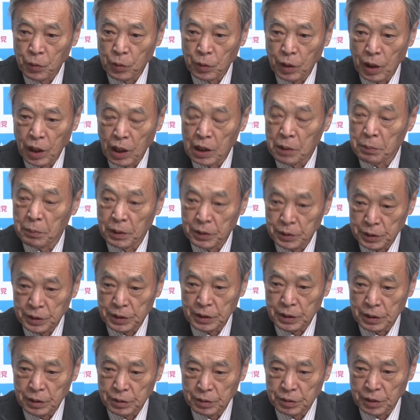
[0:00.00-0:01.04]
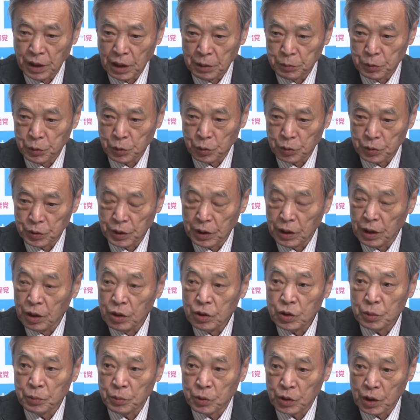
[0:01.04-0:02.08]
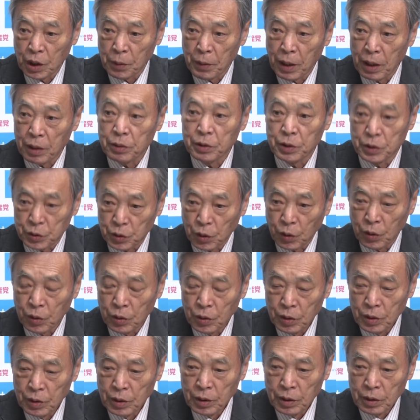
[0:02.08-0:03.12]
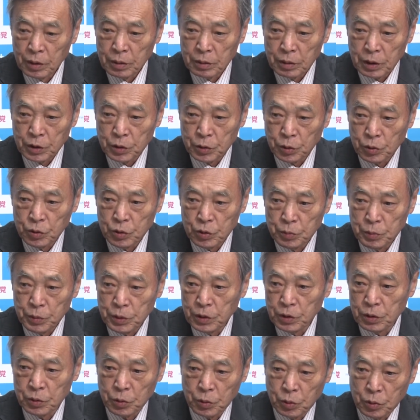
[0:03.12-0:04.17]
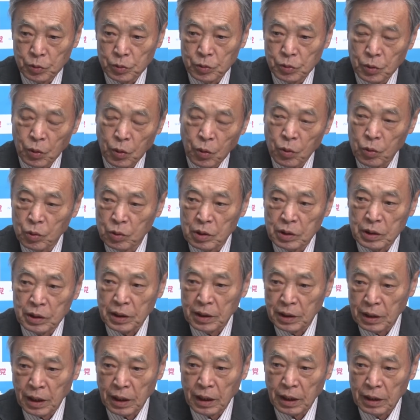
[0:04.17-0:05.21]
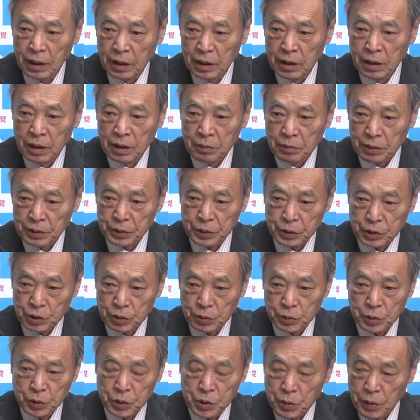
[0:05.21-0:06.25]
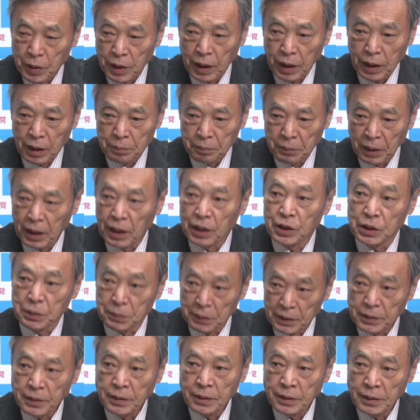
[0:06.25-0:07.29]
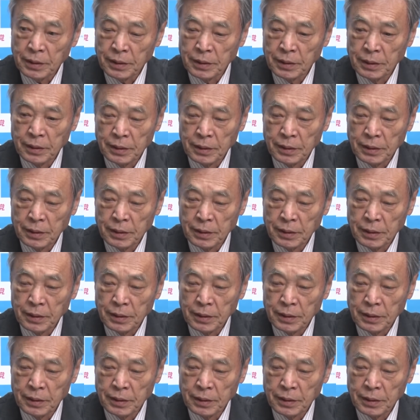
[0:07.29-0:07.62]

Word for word: もありますし財務省の責任という問題もあるでしょう。そういう3つの恩ぐりが私としては感じます。